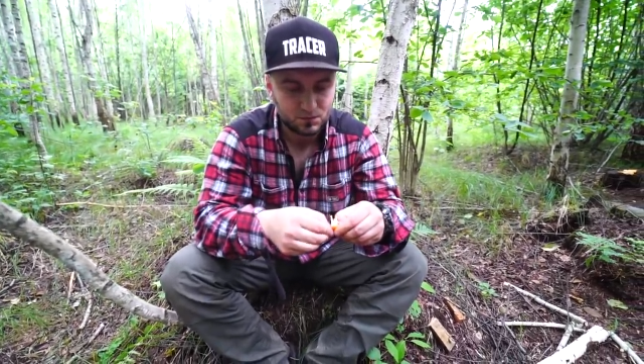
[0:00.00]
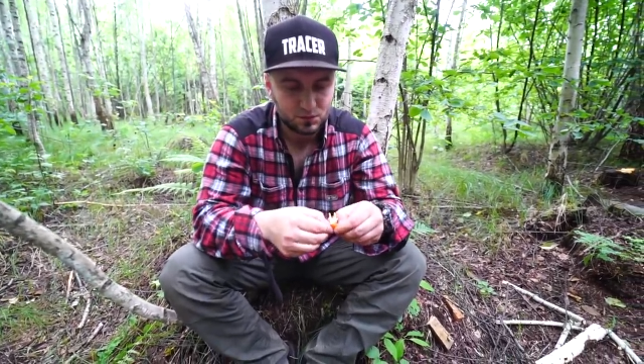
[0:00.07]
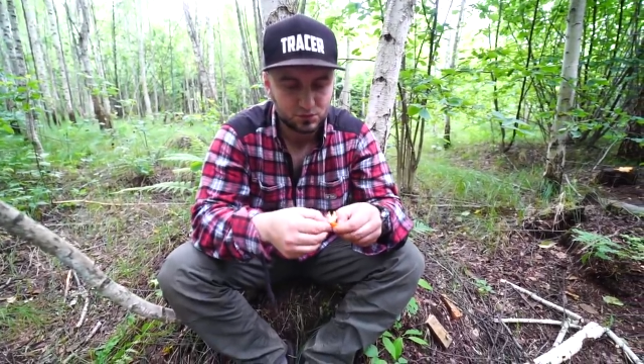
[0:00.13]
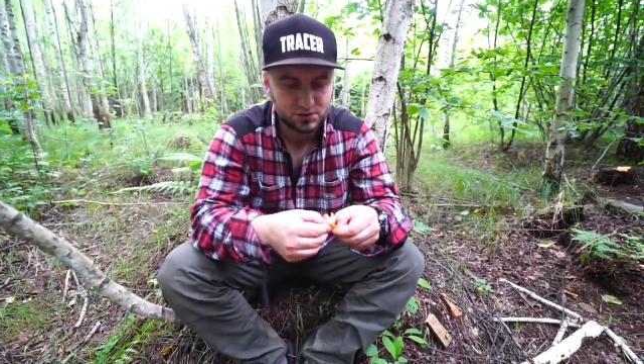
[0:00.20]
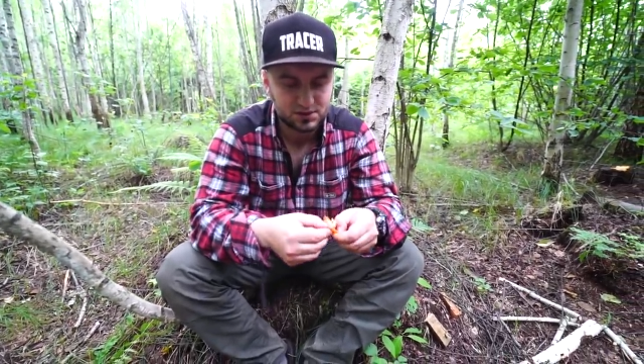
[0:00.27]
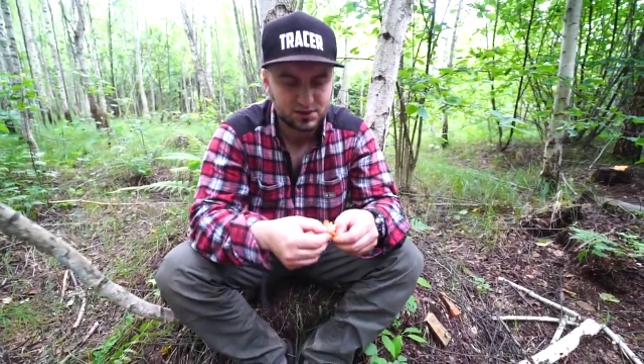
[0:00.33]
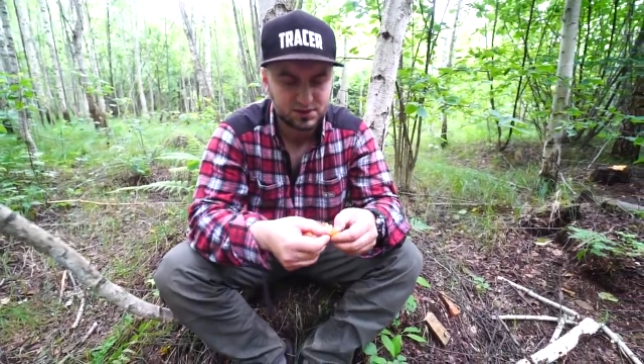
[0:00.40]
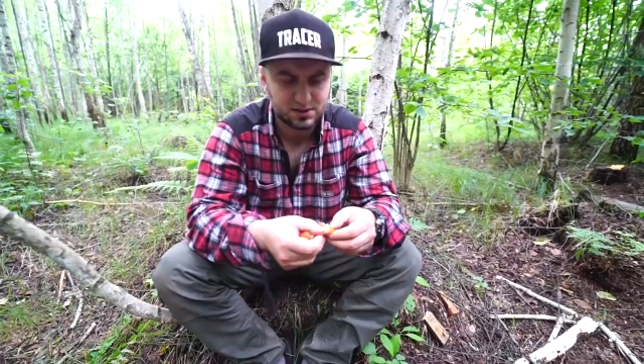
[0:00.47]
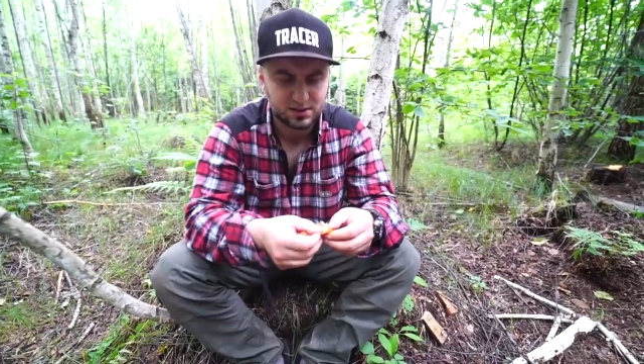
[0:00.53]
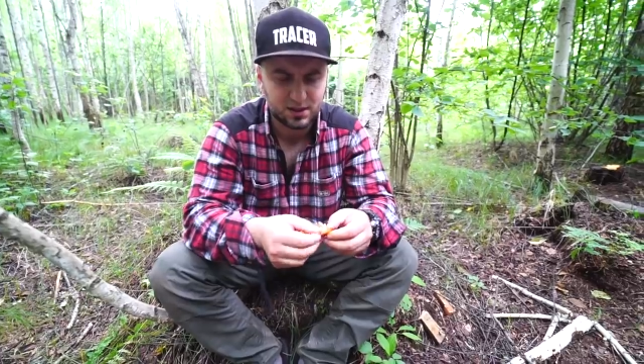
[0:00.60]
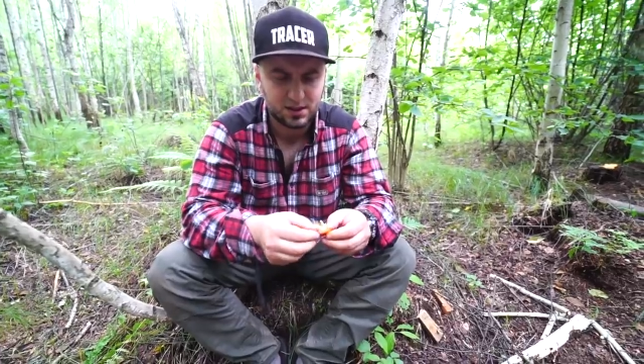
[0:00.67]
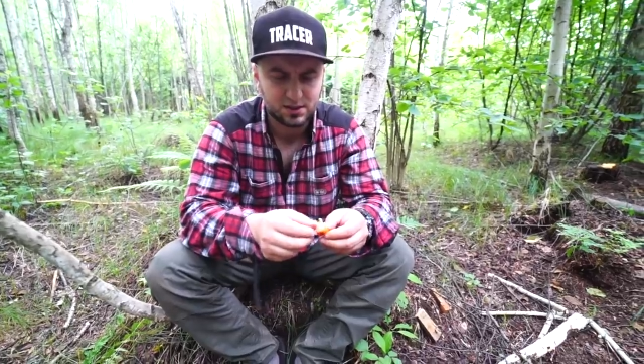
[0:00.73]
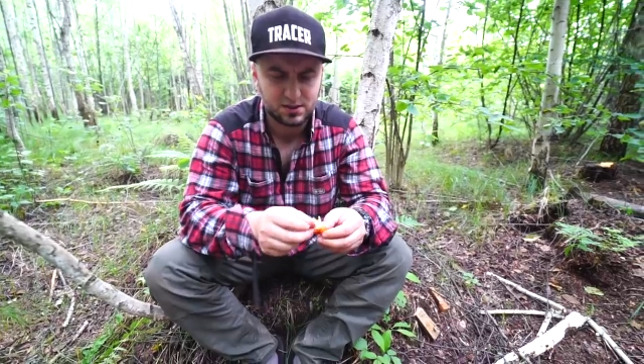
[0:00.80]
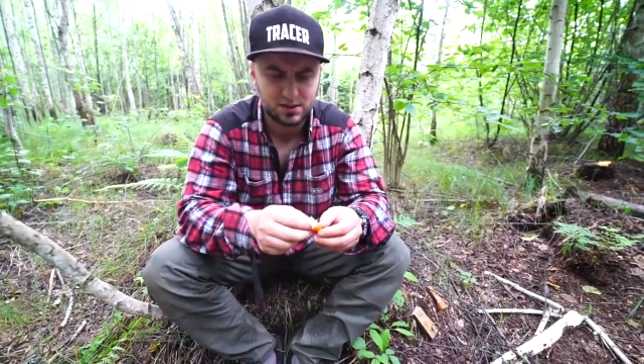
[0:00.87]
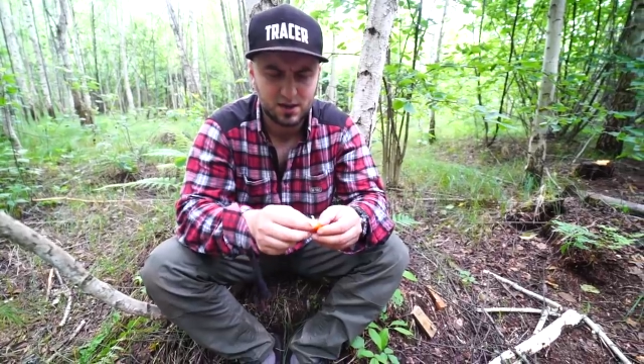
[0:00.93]
Вот, кстати,
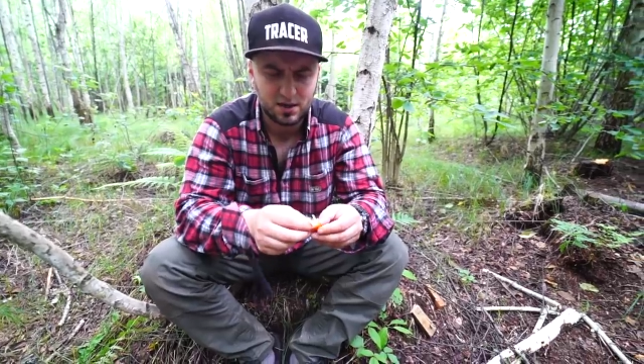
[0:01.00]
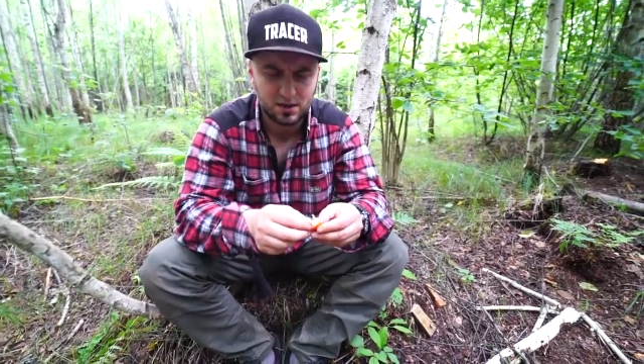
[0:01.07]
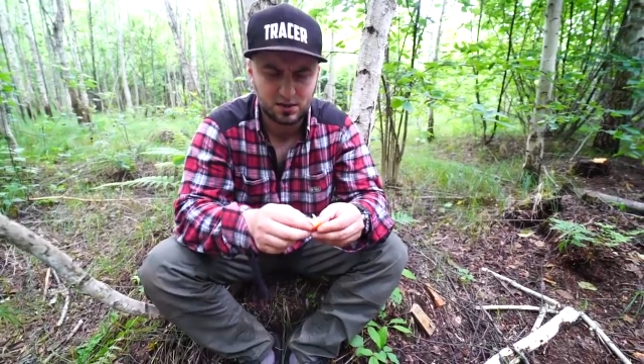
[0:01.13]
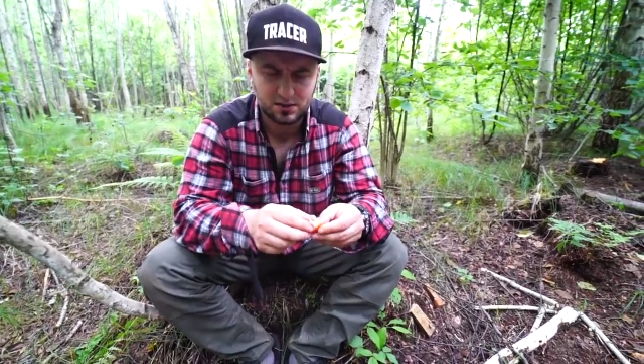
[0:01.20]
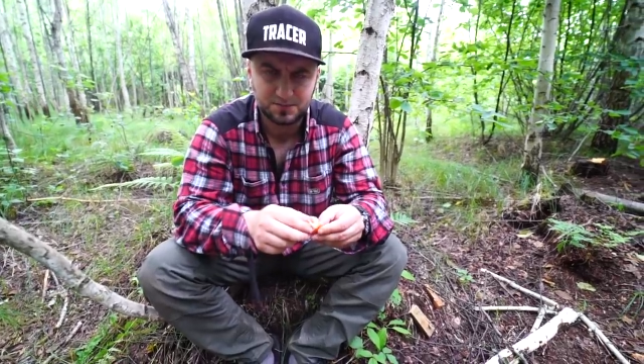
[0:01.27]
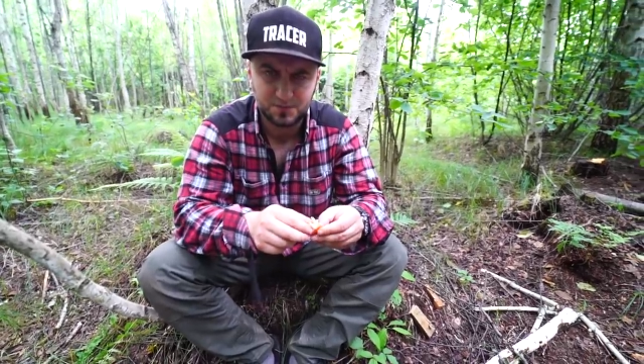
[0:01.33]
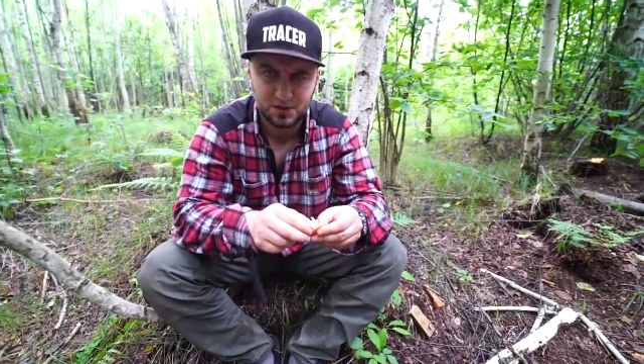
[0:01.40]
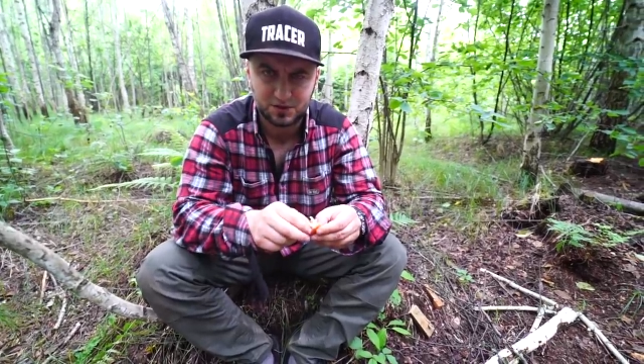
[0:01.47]
тогда я на раках